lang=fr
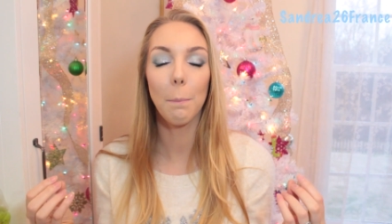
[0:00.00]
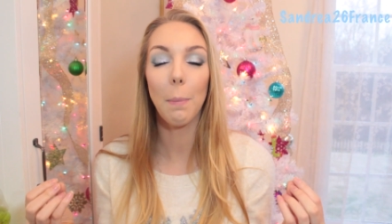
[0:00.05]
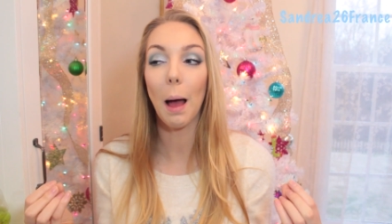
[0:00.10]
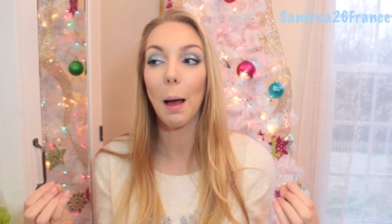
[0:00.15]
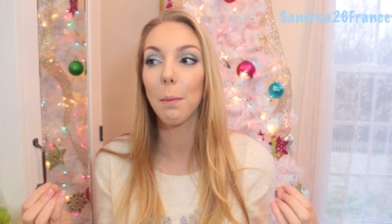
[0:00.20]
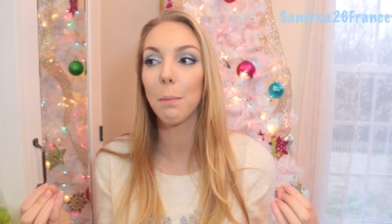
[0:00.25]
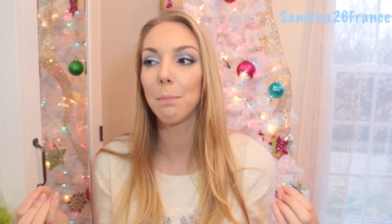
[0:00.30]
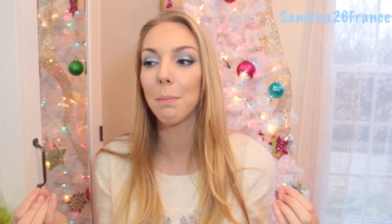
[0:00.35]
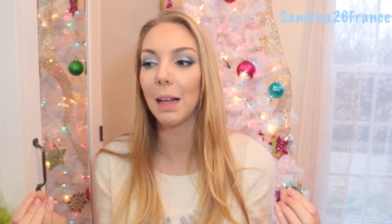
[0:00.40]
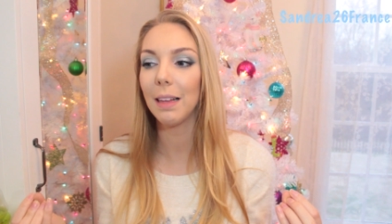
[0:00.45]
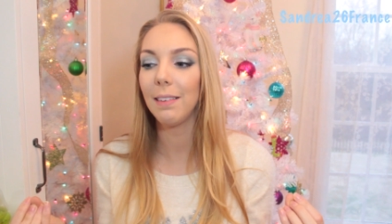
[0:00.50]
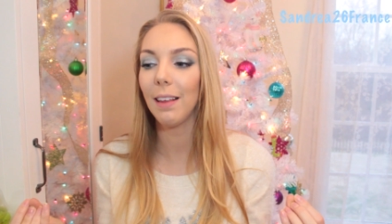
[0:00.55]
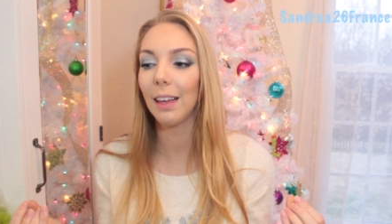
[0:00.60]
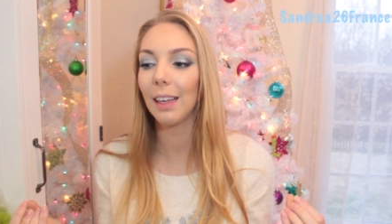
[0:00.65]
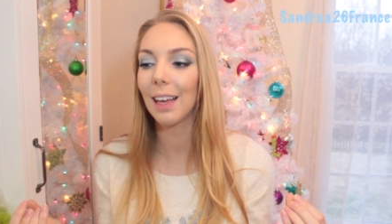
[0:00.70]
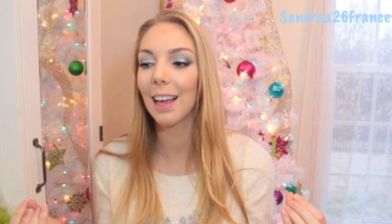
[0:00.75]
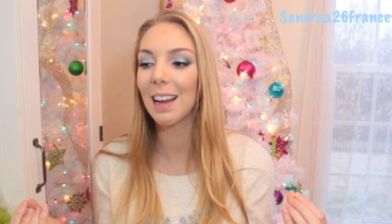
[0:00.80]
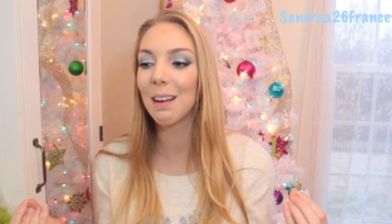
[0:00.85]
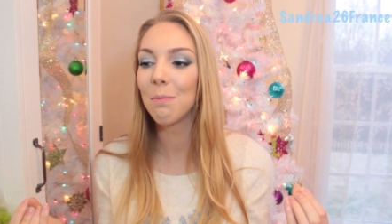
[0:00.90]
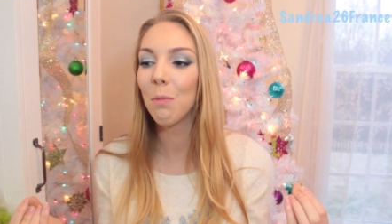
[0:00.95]
bah,
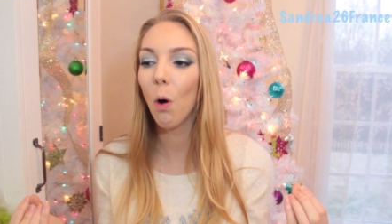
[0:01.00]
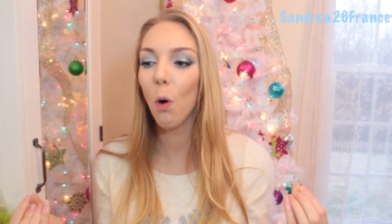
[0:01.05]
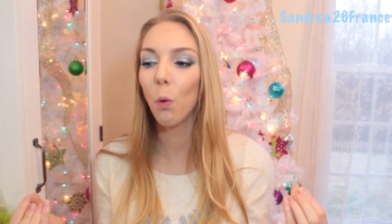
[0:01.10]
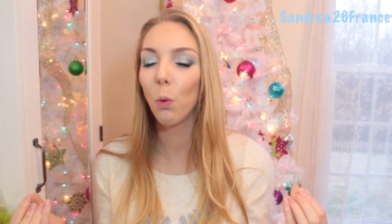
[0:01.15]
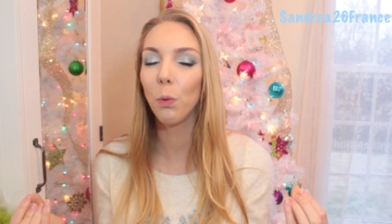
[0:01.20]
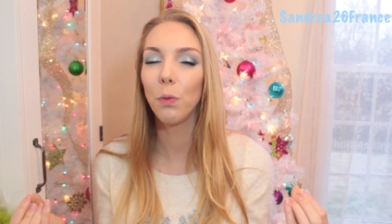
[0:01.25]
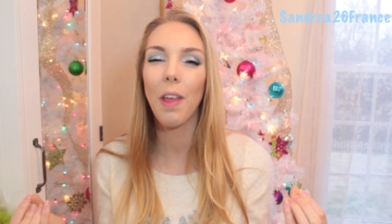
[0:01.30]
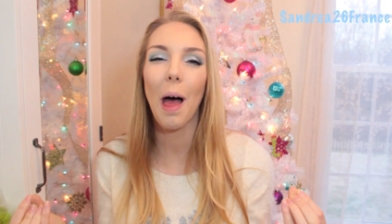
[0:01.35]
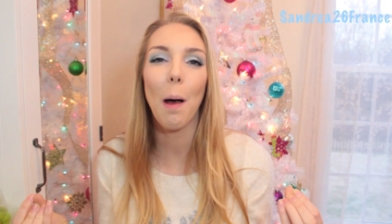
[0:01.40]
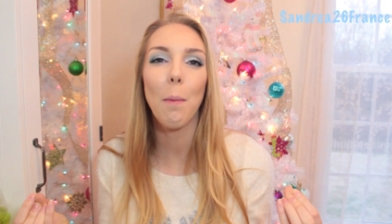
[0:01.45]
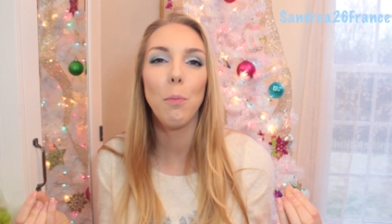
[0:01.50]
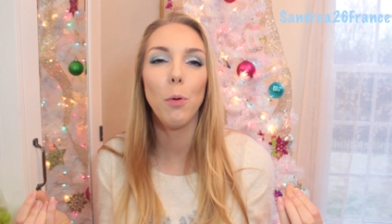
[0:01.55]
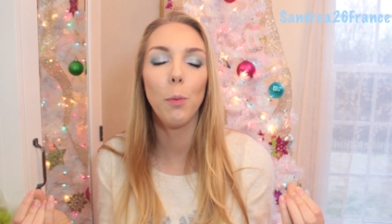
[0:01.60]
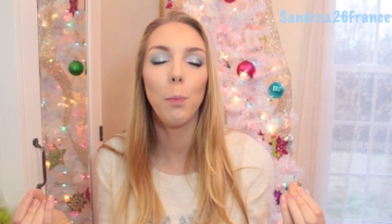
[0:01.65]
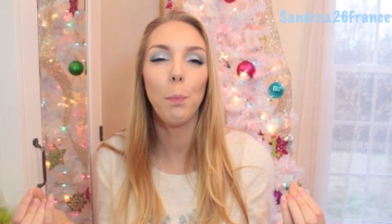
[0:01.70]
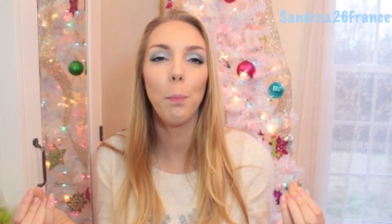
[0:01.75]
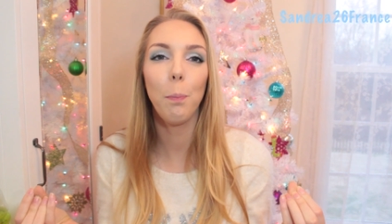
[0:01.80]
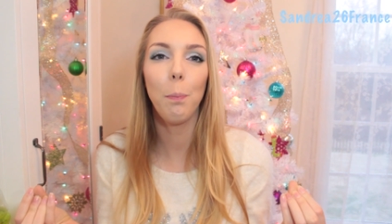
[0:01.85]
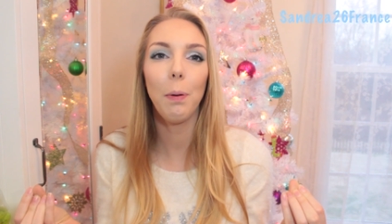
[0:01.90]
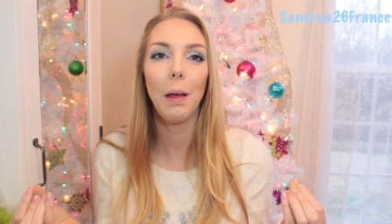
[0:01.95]
matériellement, on a à
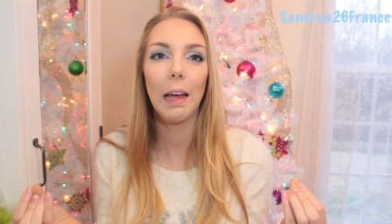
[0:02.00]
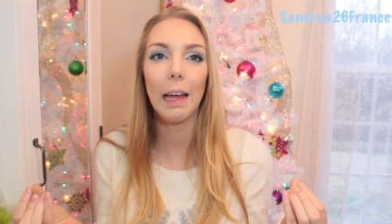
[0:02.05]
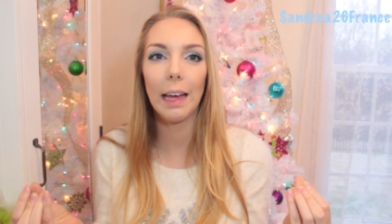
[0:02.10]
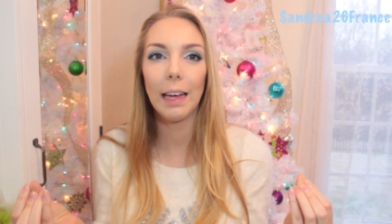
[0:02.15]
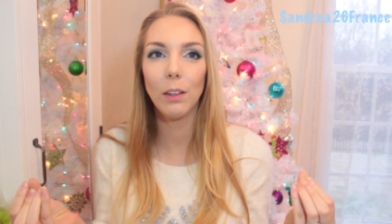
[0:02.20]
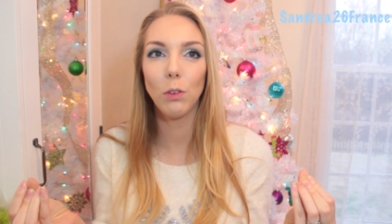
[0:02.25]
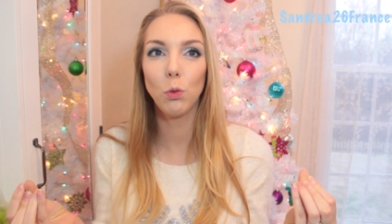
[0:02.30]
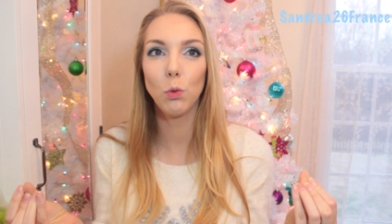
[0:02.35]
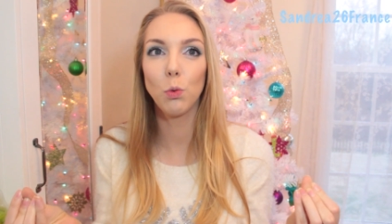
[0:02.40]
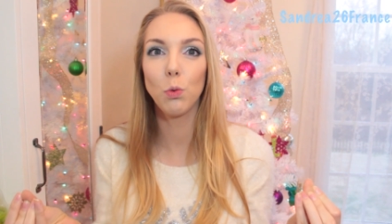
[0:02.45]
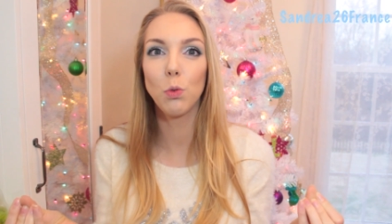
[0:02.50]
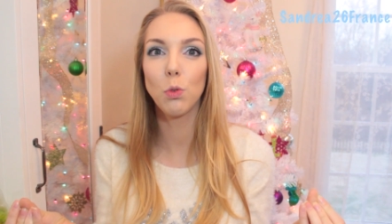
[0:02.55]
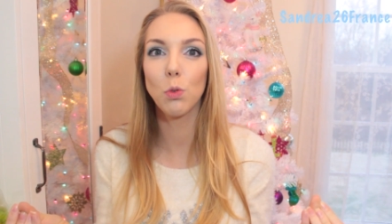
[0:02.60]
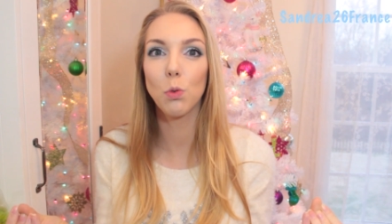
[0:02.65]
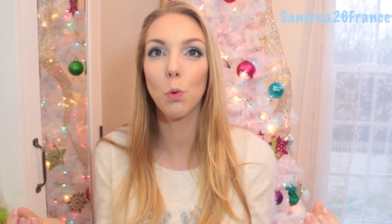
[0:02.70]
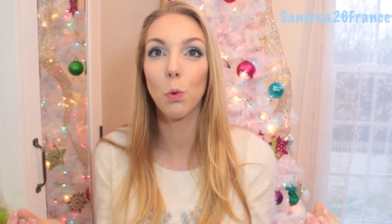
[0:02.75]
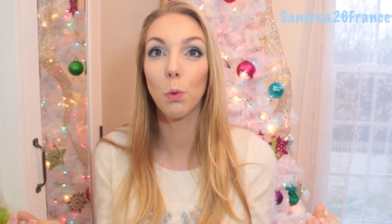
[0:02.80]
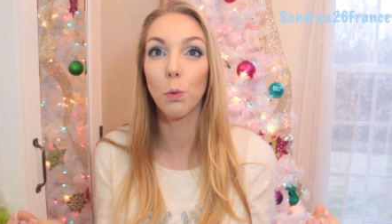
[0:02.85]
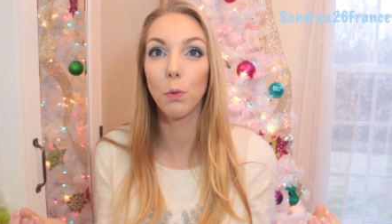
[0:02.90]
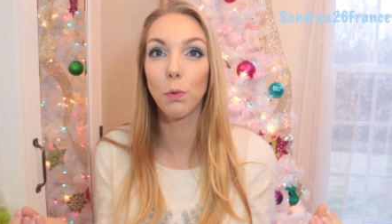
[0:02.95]
peu près tout ce
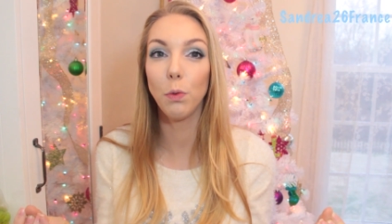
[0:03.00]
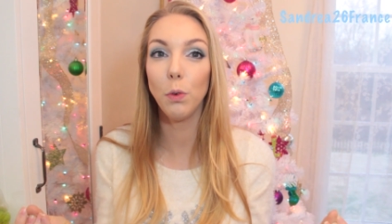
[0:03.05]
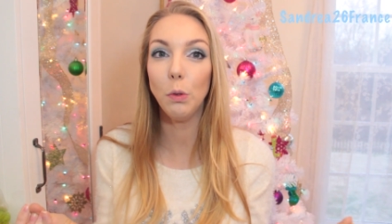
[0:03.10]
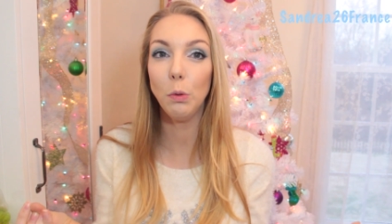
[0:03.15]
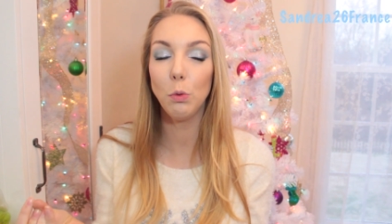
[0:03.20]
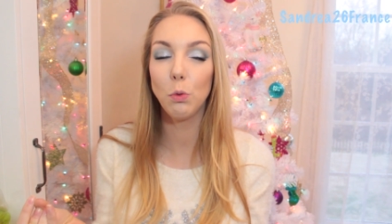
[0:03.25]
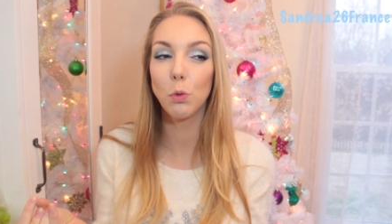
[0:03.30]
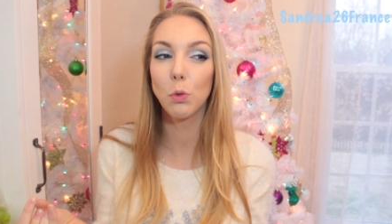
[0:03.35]
qu'on veut,